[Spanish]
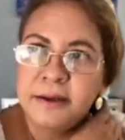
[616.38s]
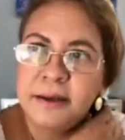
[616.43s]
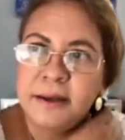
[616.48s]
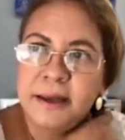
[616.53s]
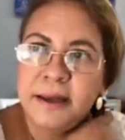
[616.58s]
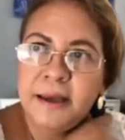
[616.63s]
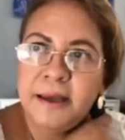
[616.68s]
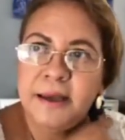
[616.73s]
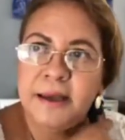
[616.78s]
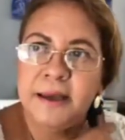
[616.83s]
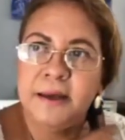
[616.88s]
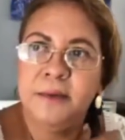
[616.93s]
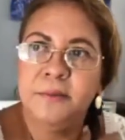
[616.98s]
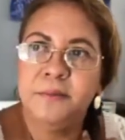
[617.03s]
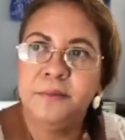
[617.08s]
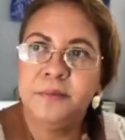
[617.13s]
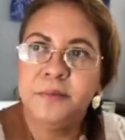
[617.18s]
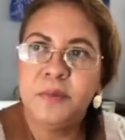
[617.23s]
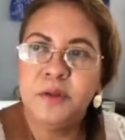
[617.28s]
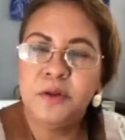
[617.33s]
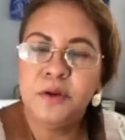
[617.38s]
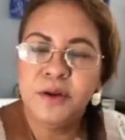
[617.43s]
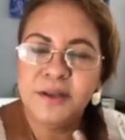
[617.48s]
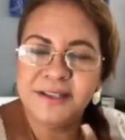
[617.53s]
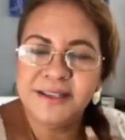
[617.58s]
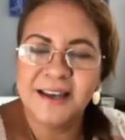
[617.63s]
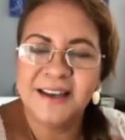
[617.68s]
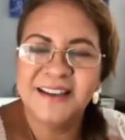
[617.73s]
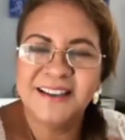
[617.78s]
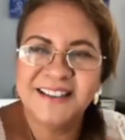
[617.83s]
Eh, nos
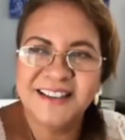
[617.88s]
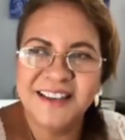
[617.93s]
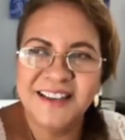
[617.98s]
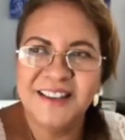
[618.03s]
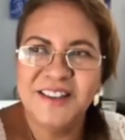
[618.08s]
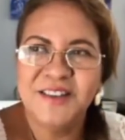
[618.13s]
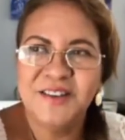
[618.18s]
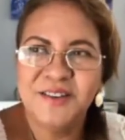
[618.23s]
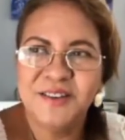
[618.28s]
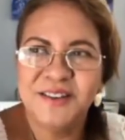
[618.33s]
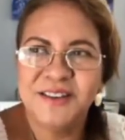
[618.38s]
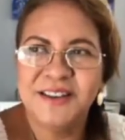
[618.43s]
está diciendo,